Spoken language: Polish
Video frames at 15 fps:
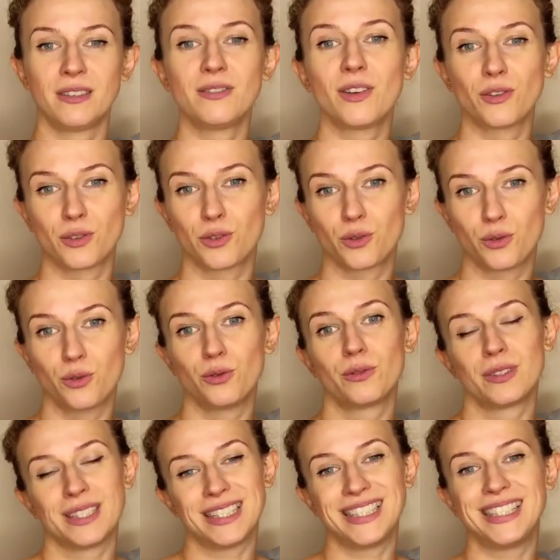w
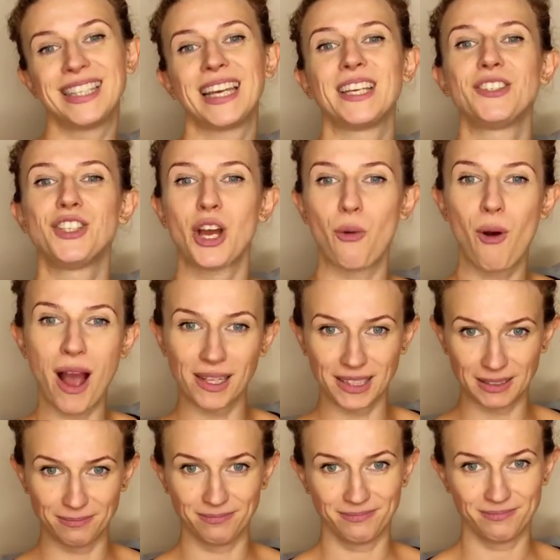związku z jej
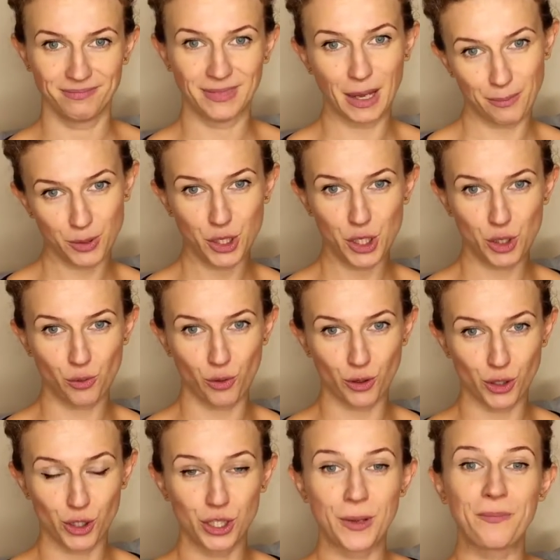działaniem na
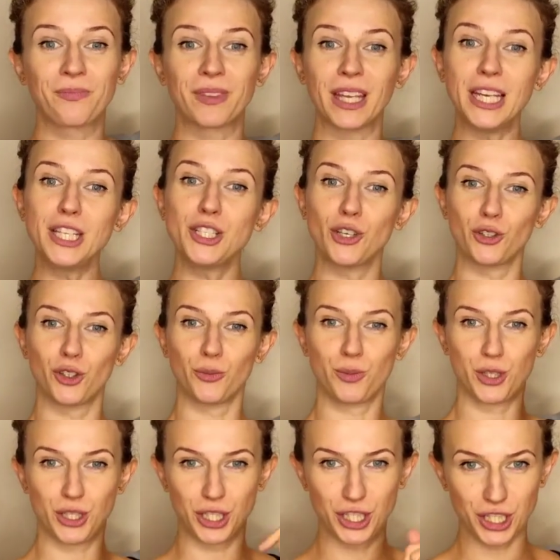przyszłość i co
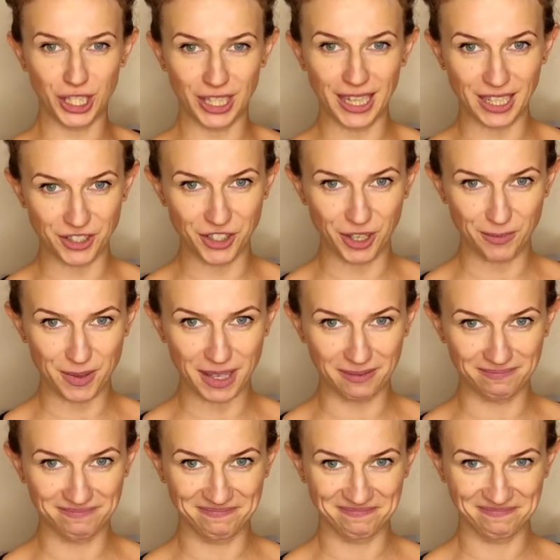to przyniesie dla
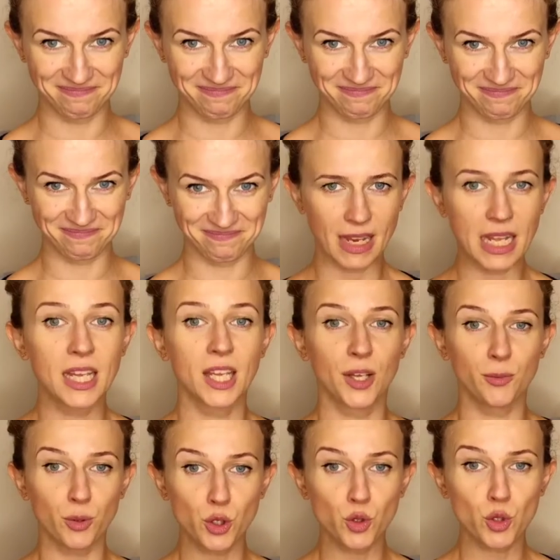Ciebie
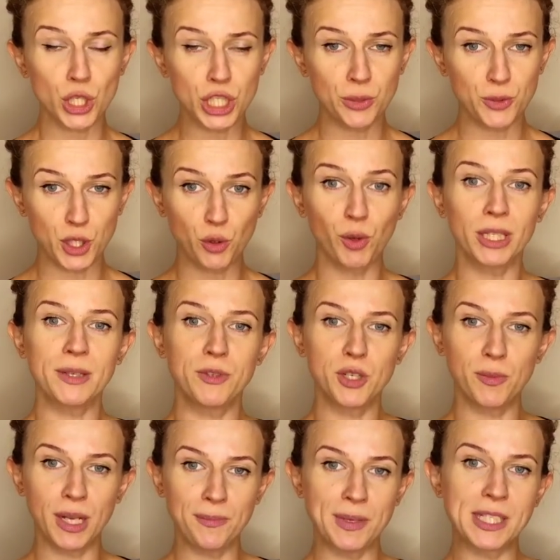posłużę się przykładem,
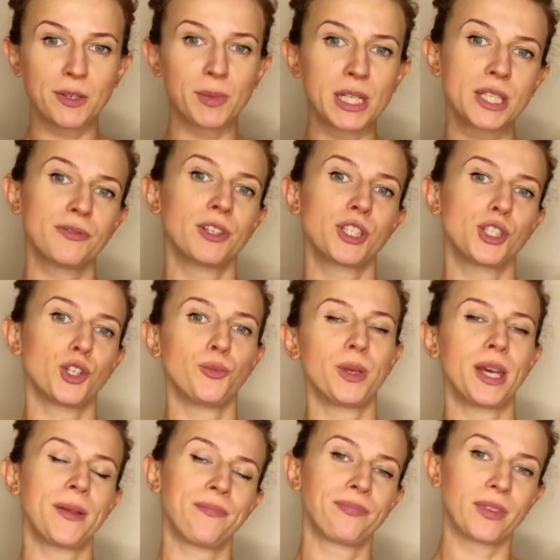żeby lepiej zobrazować
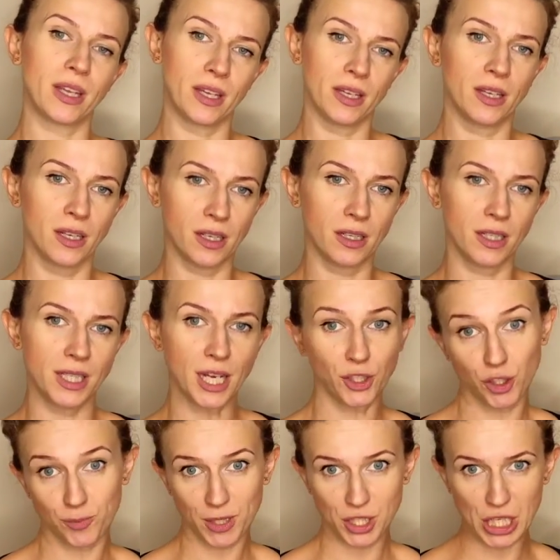Tobie, e, jak
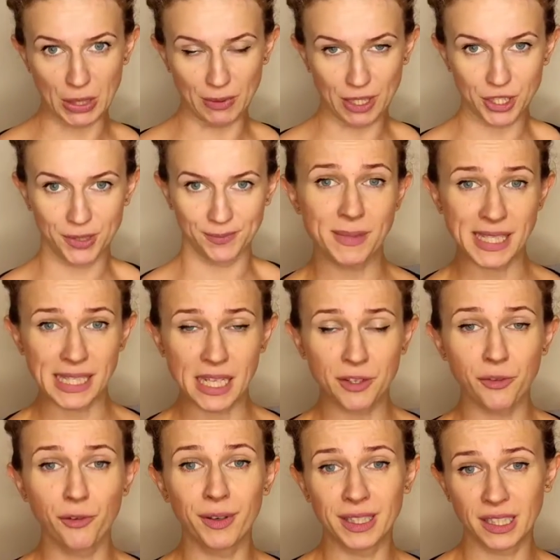to ma działać. Byłam
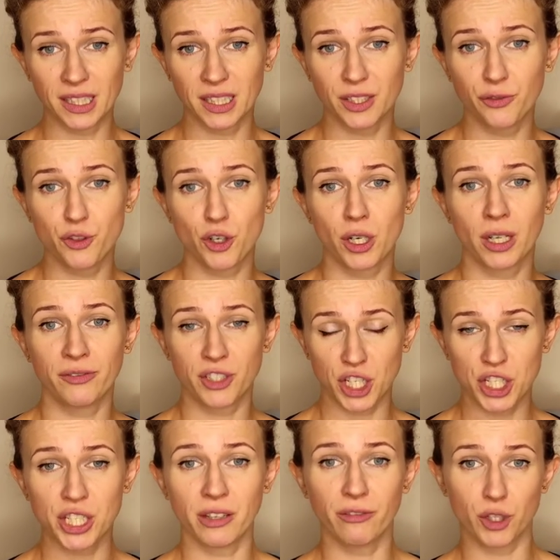zdenerwowana, kiedy wczoraj
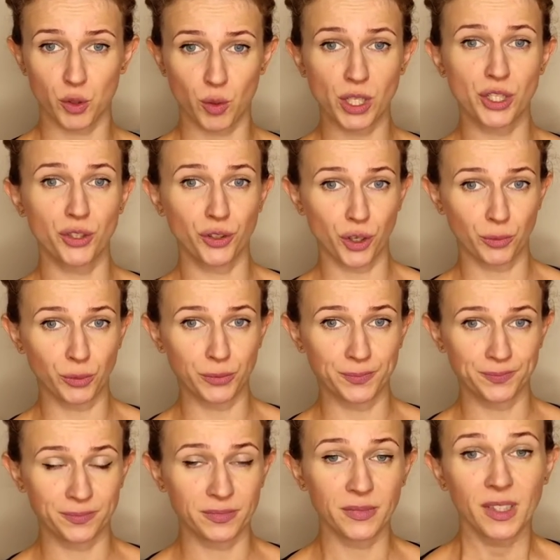wcześniej wyszłaś do domu.
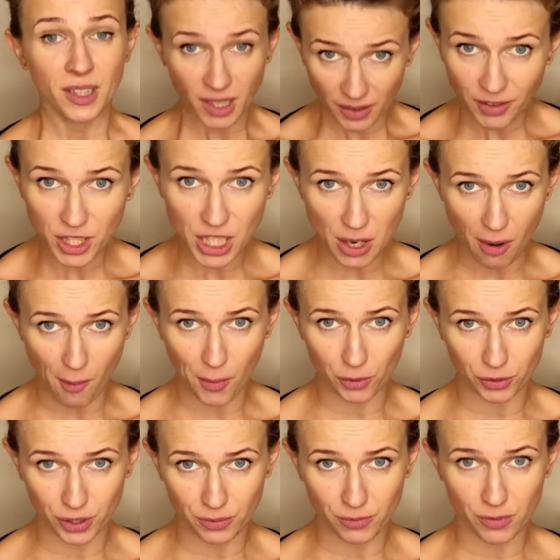Nie
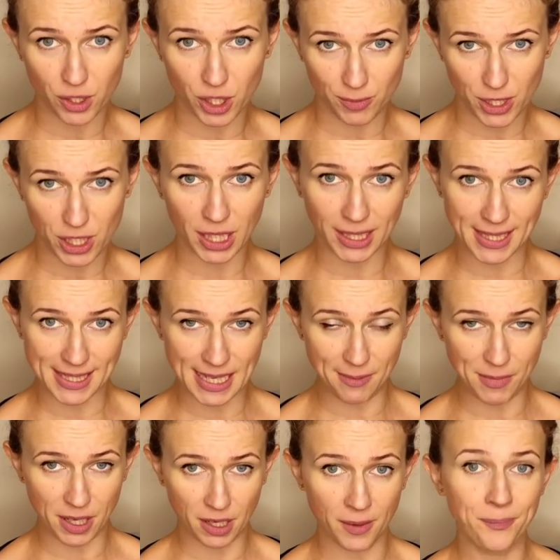wiedziałam o tym, że masz taki
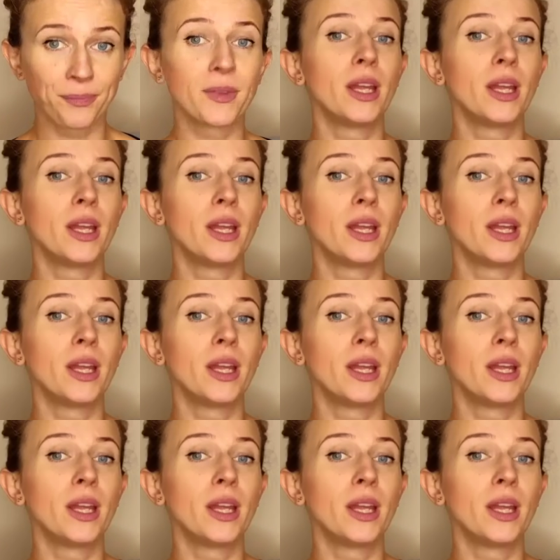zamiar.